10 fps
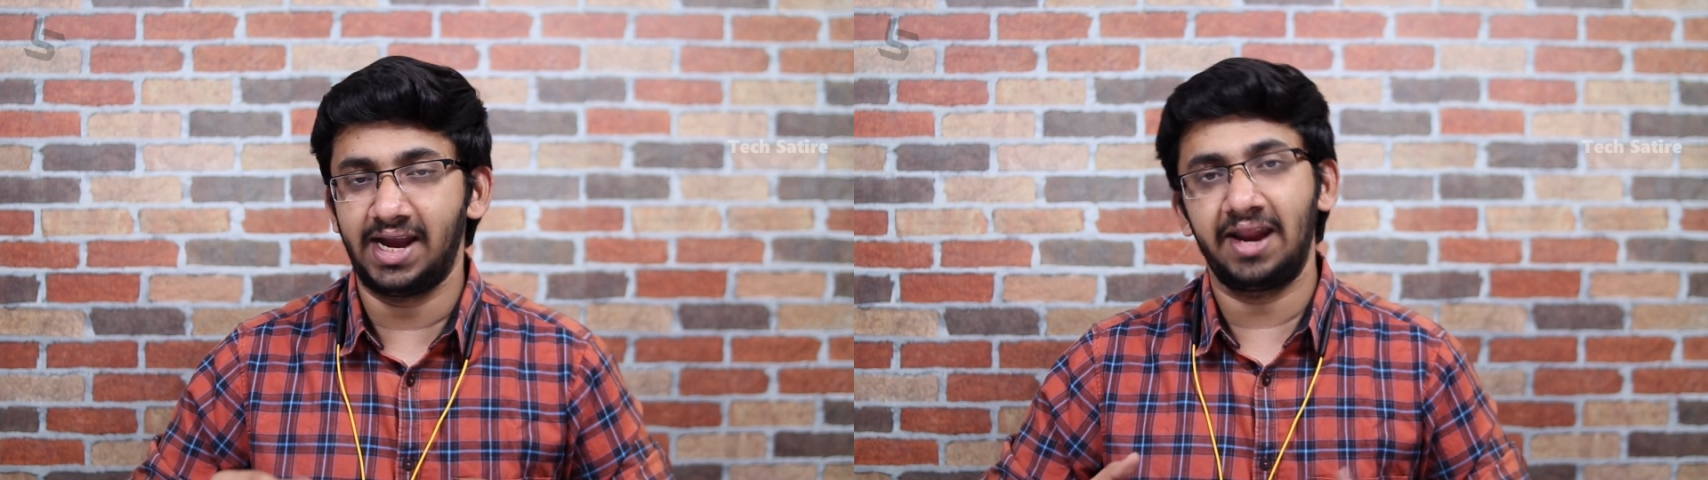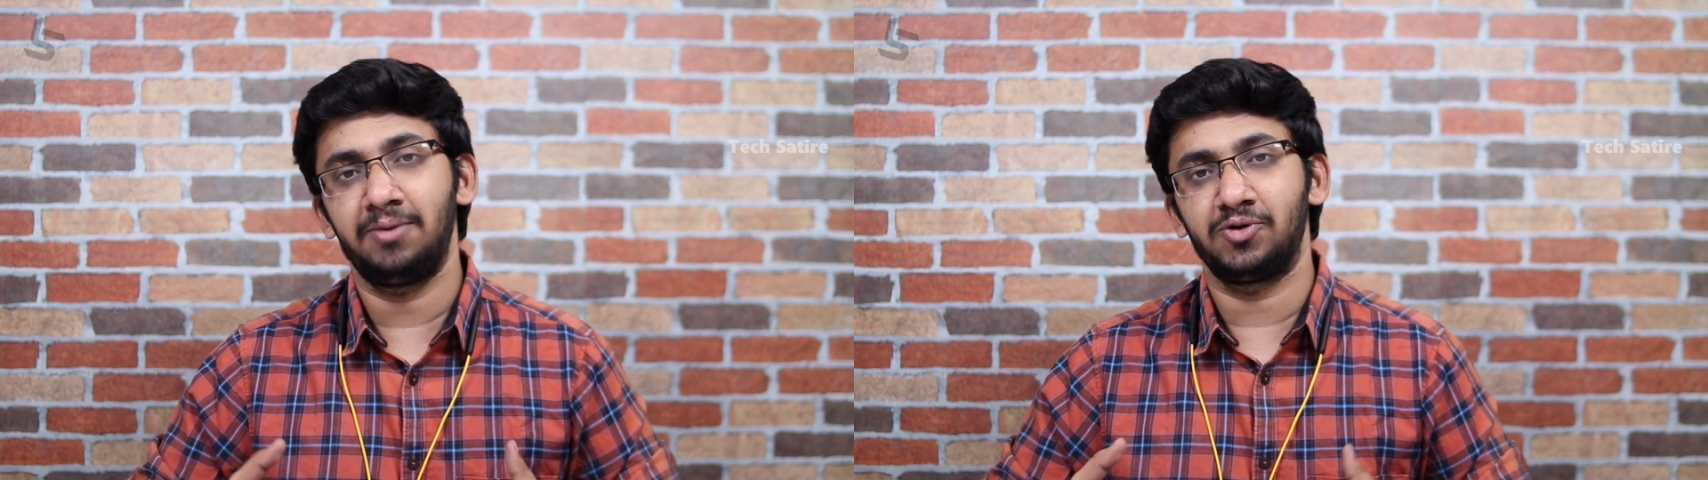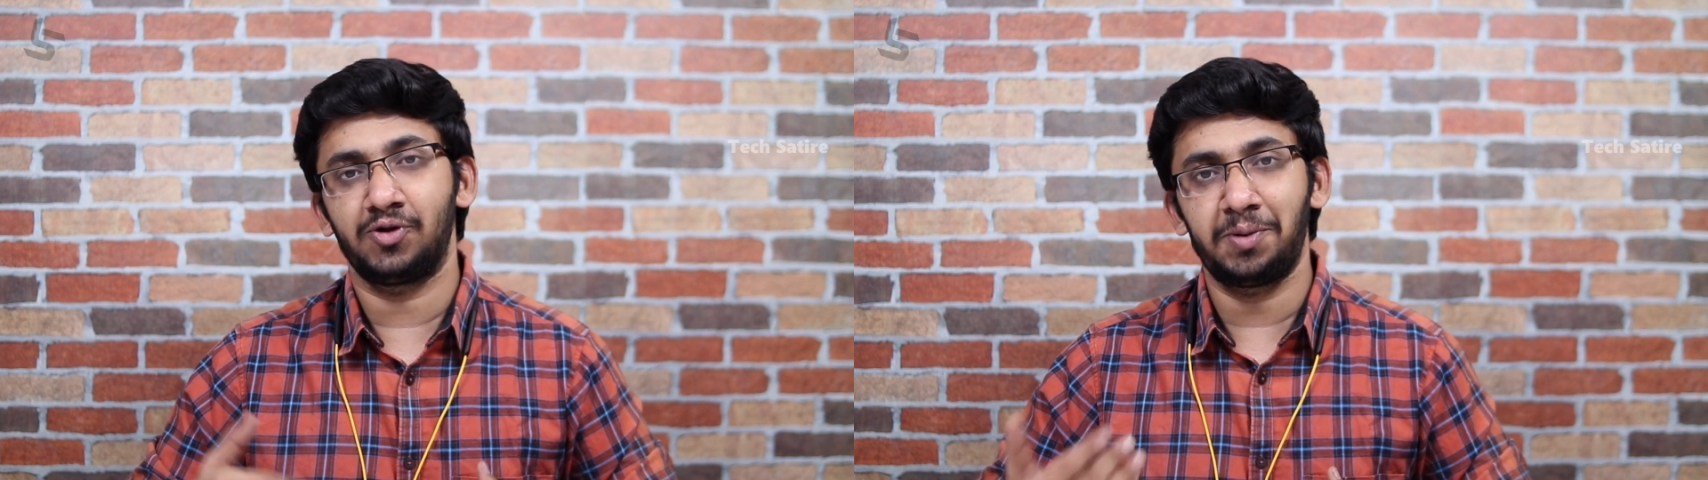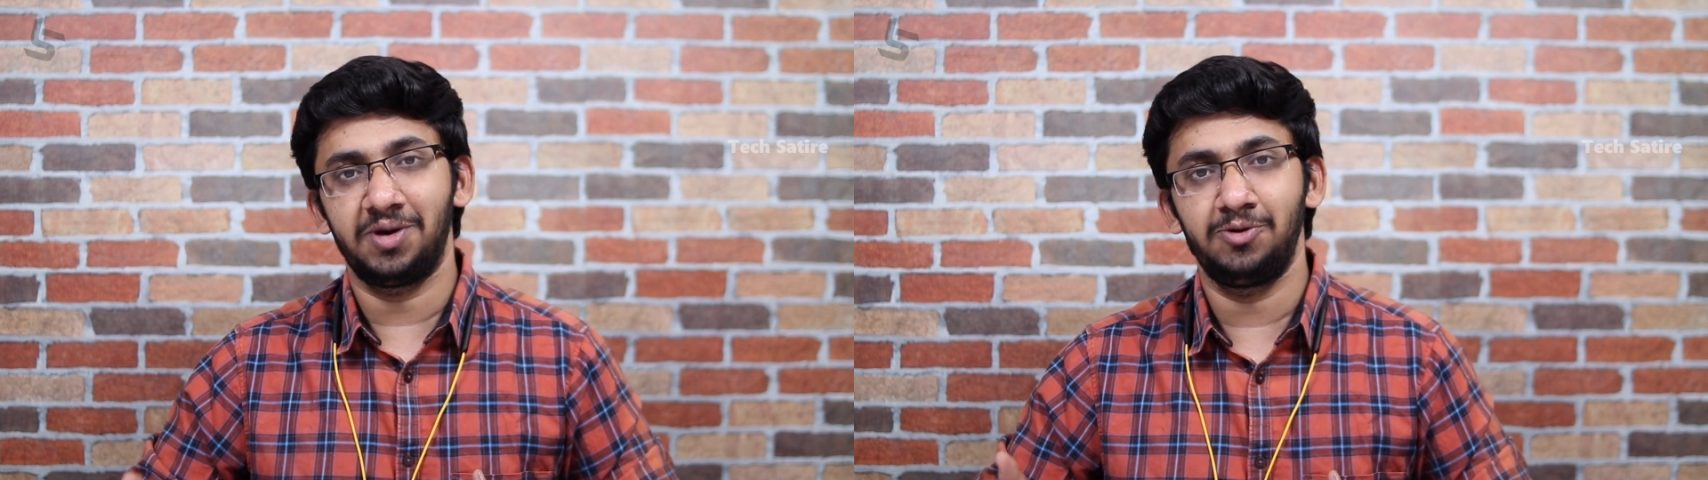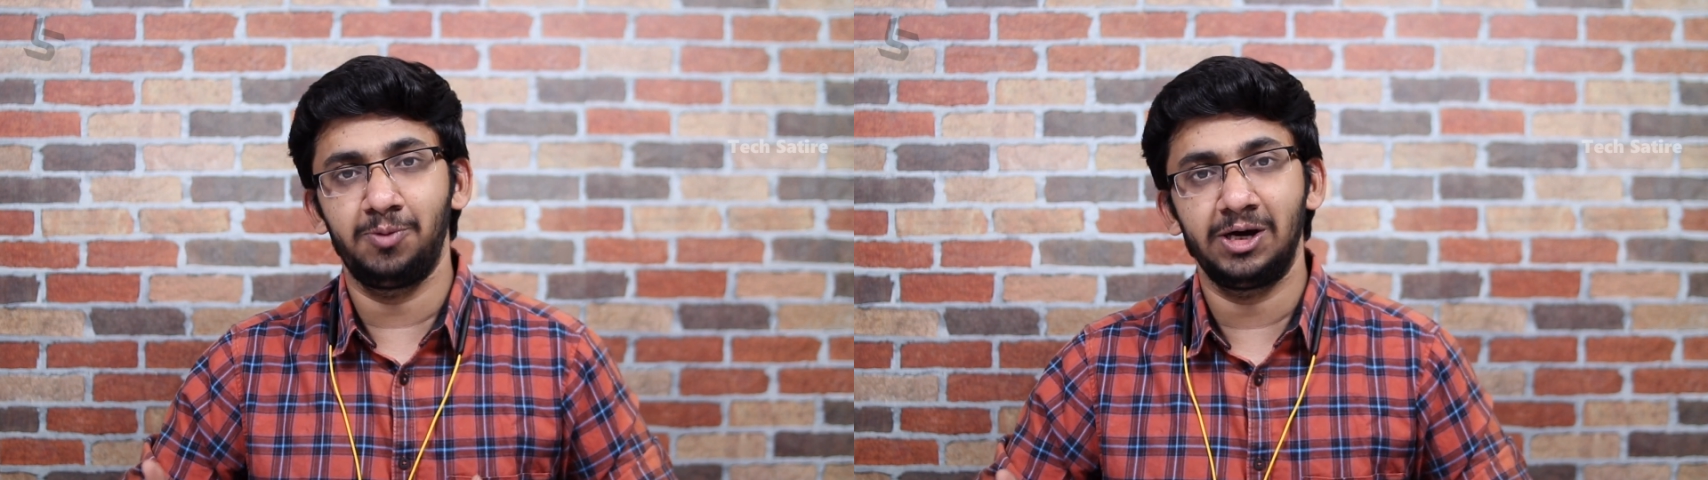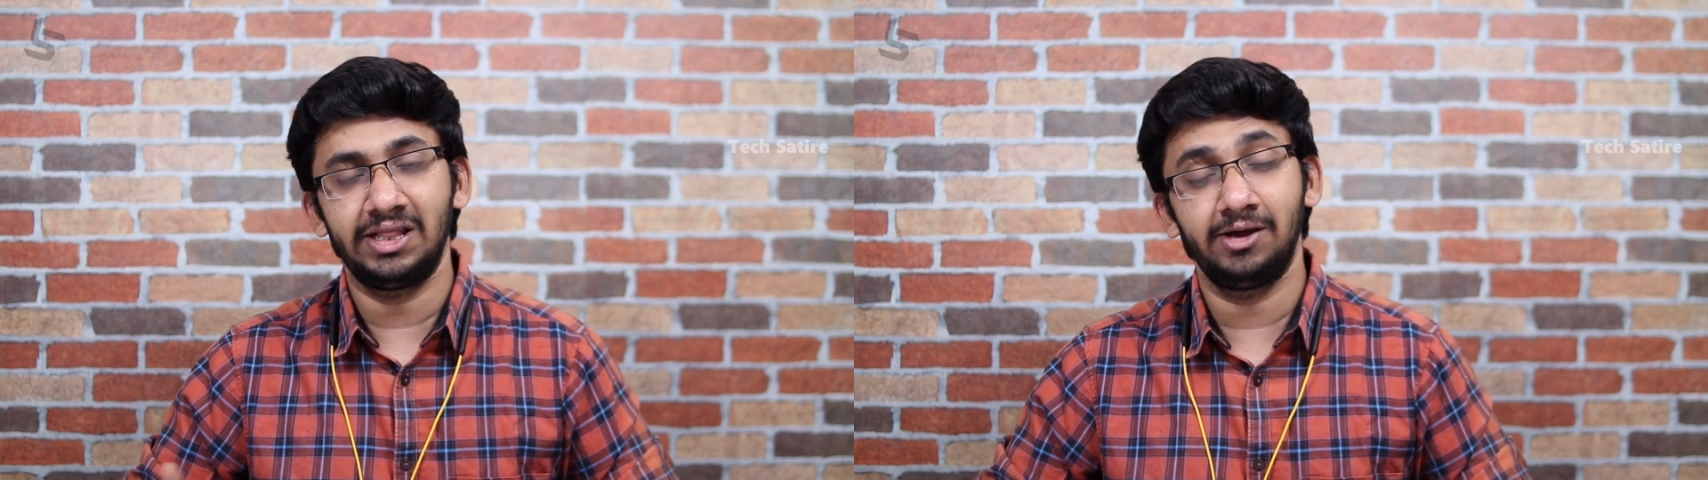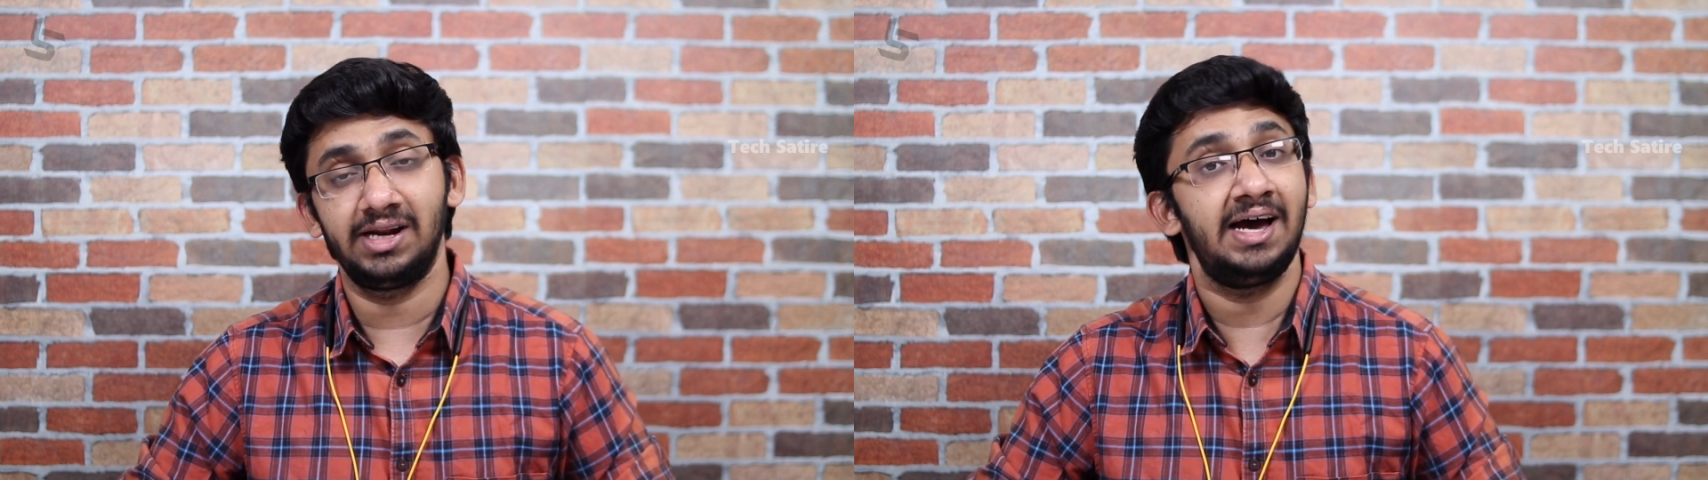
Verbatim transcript: என்னை பொறுத்தவரையும் எதுவுமே வந்து